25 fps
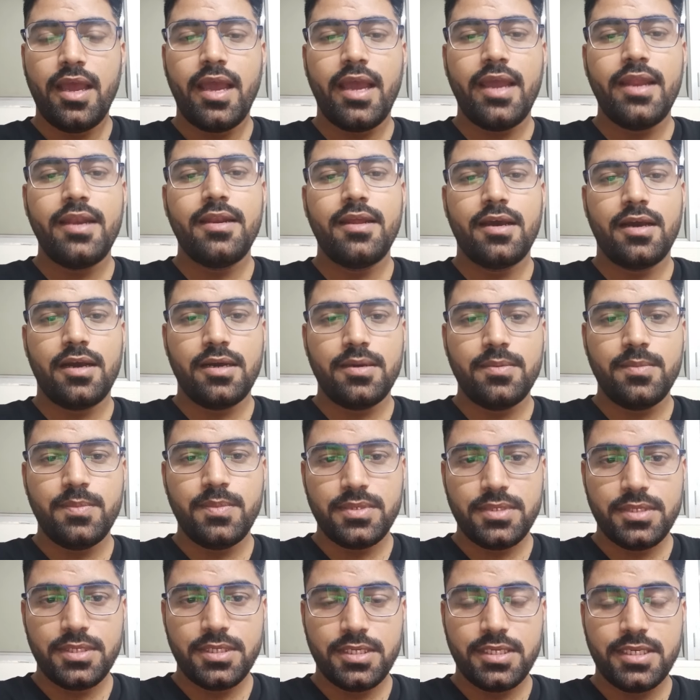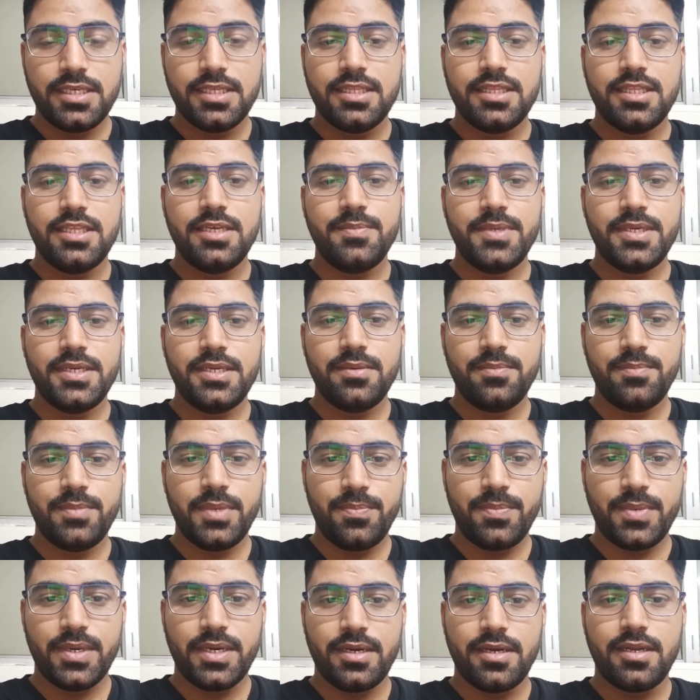एंड अब हिंदी मीडियम में
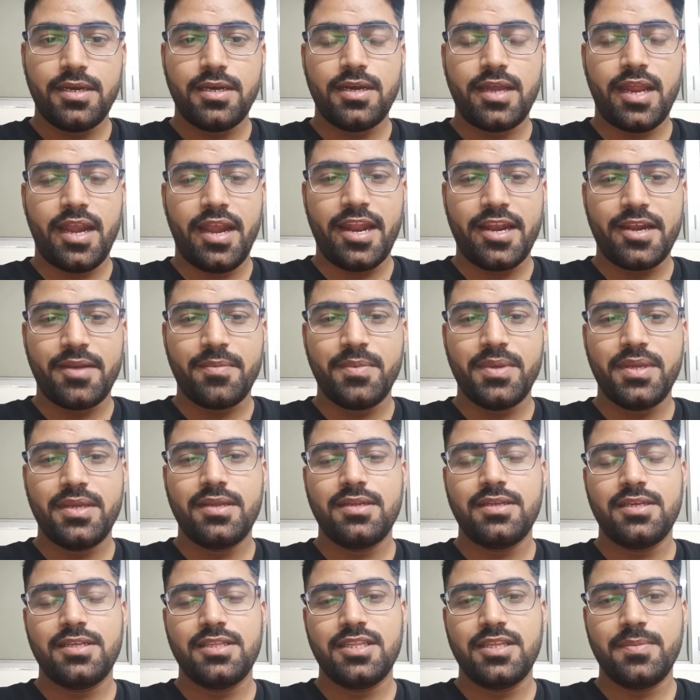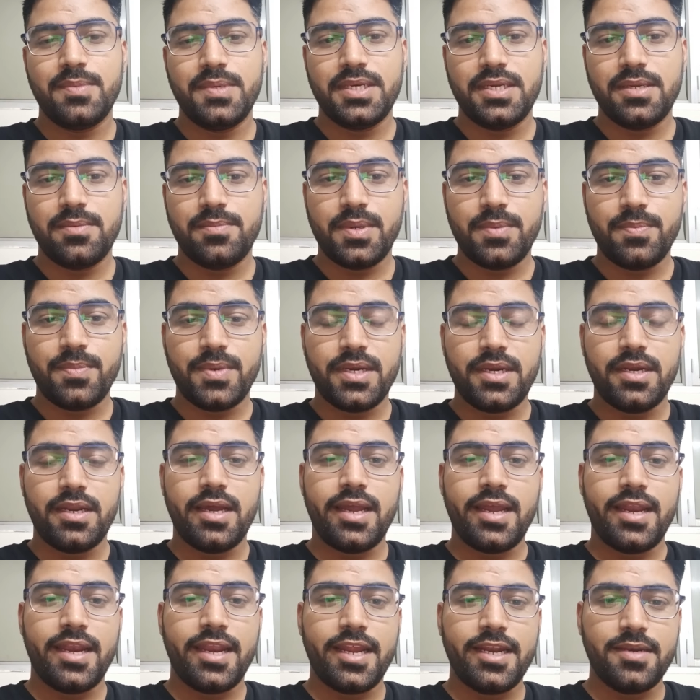पढ़ना में हिंदी मीडियम में पढ़ना
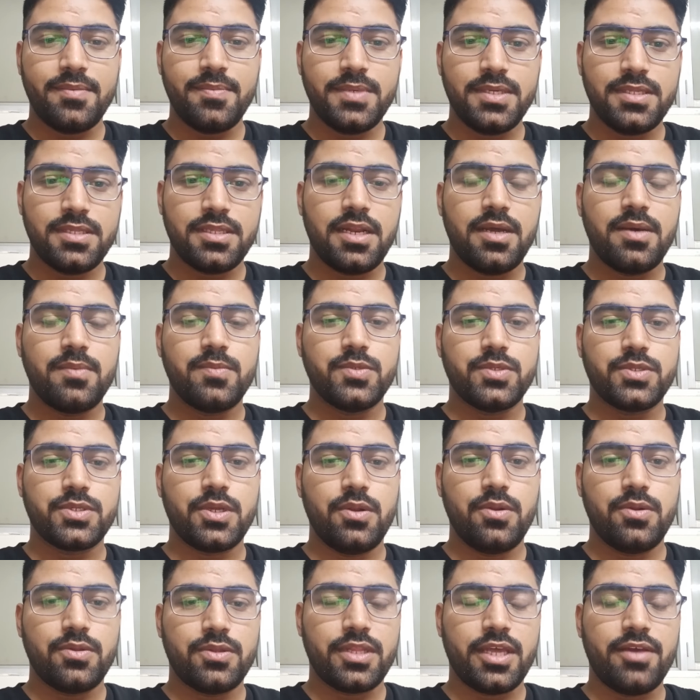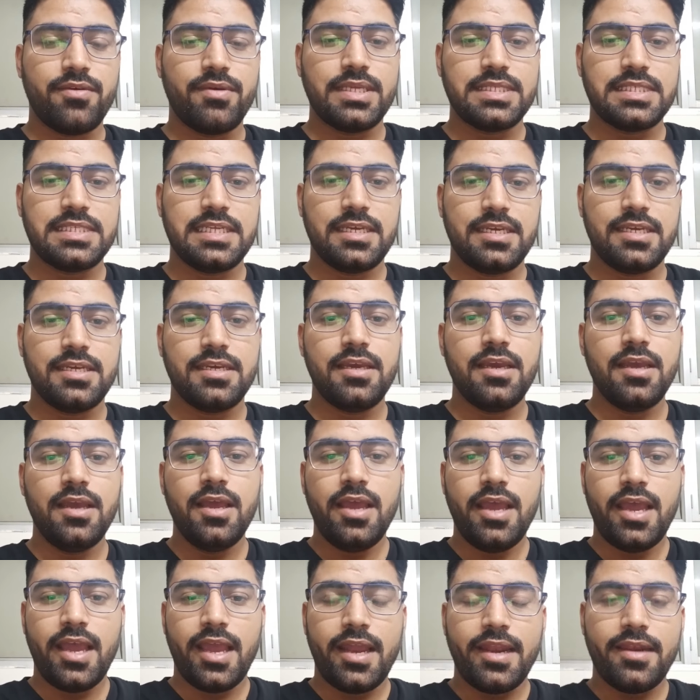है में इतना मुश्किल होता है वैसे ही
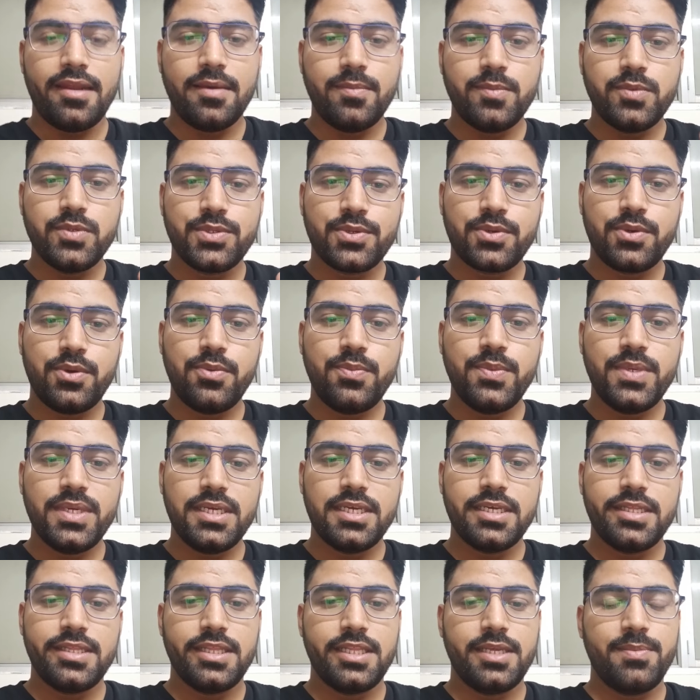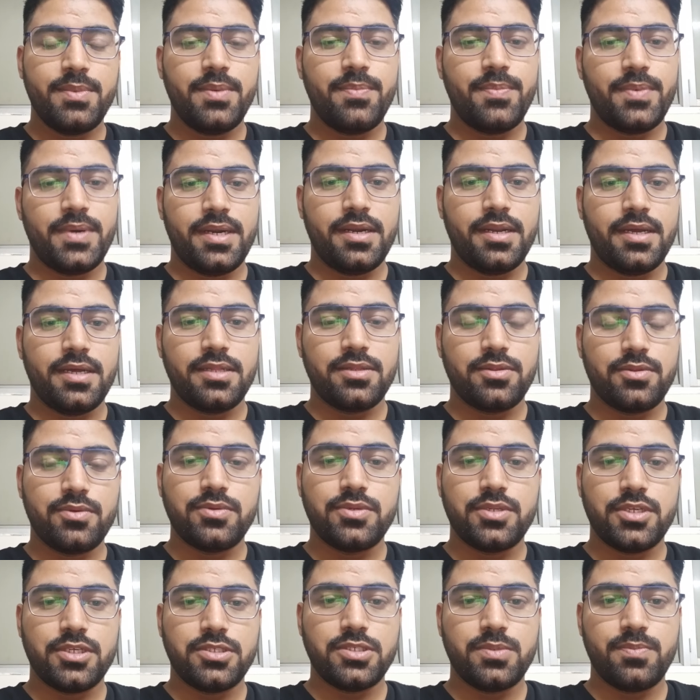एंड अब उसको भी हिंदी में पढ़ना तो
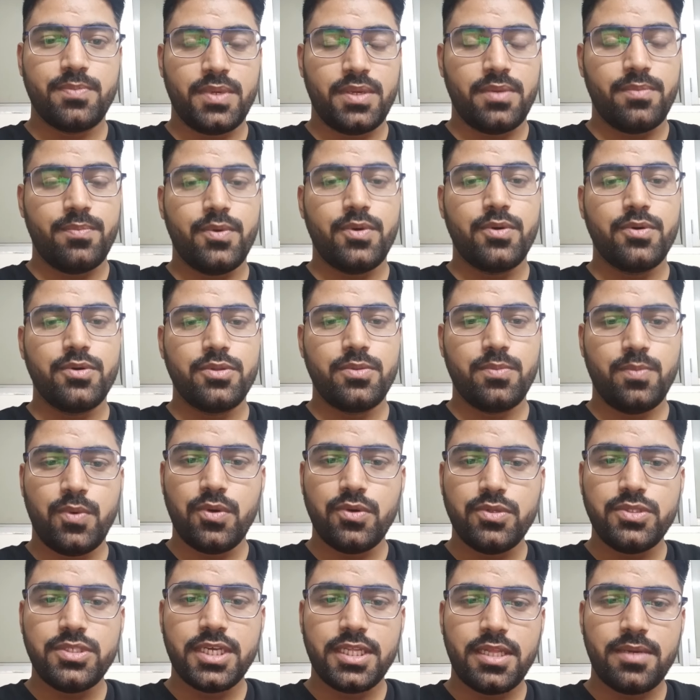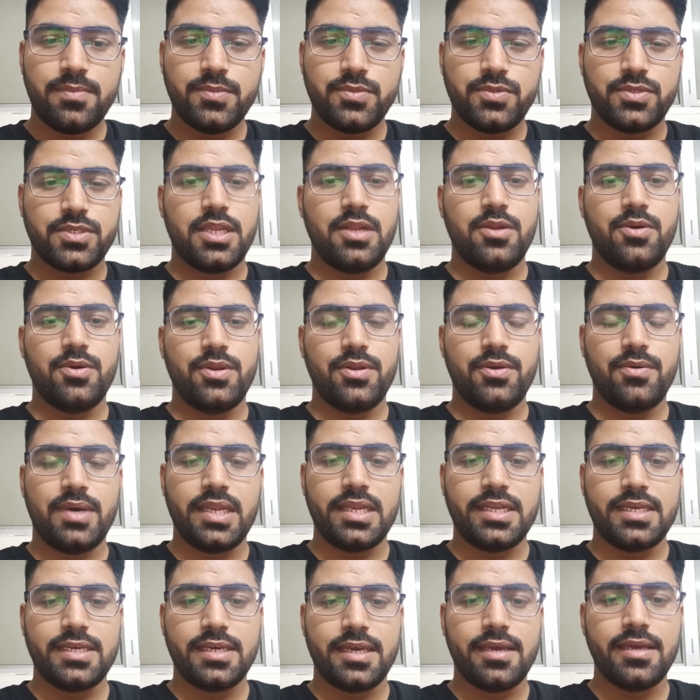सच में बहुत बहुत ज़्यादा मुश्किल होने
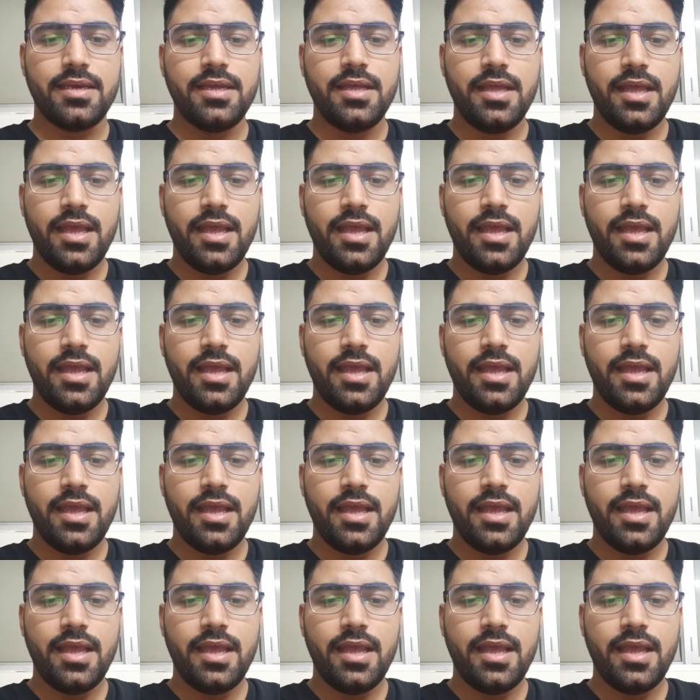वाली है